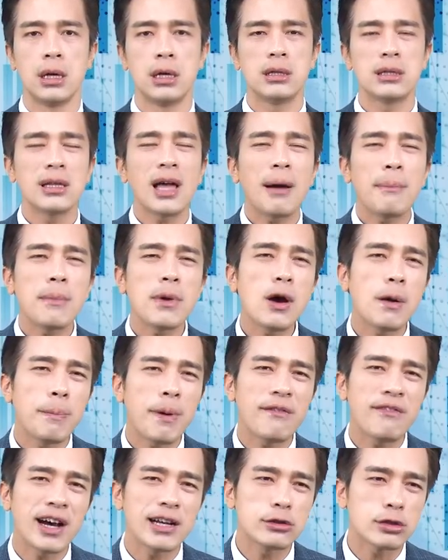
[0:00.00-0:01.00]
它没有
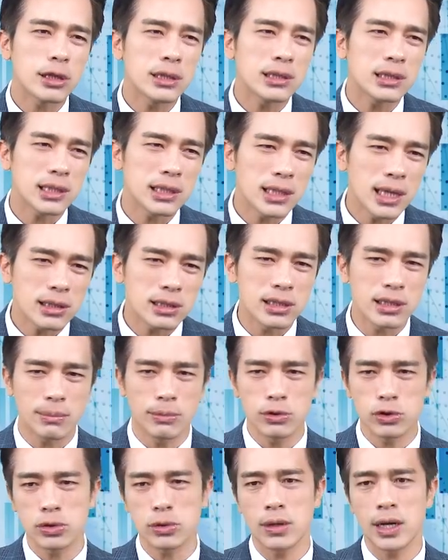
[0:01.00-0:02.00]
办法学习，要怎
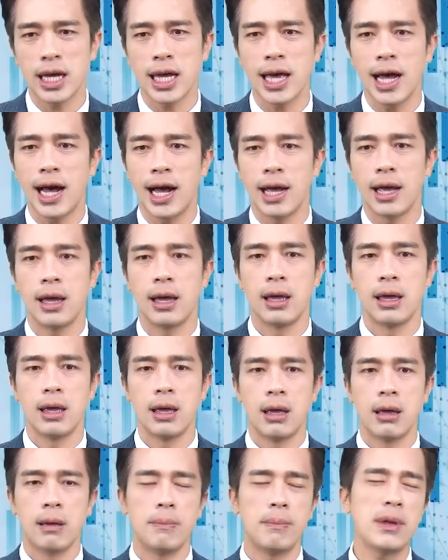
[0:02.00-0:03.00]
么做 AI？
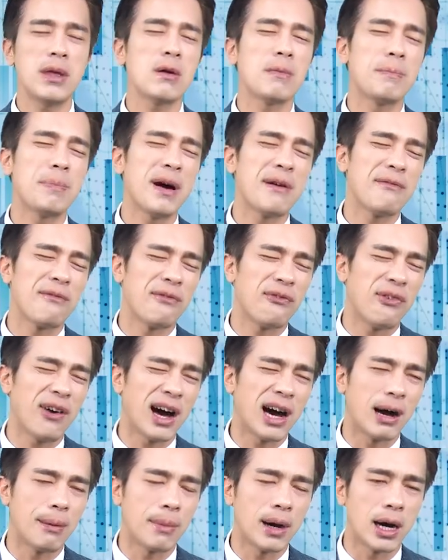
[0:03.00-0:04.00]
没有办
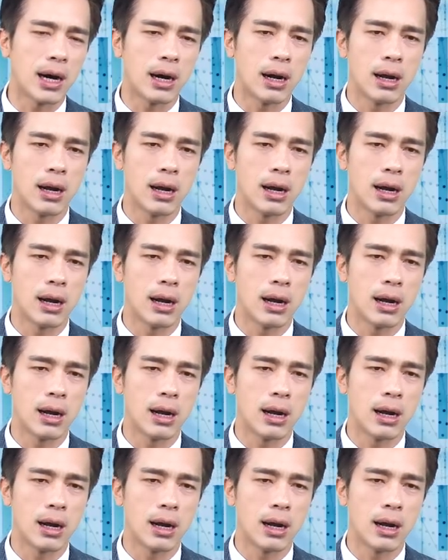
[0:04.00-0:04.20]
法嘛。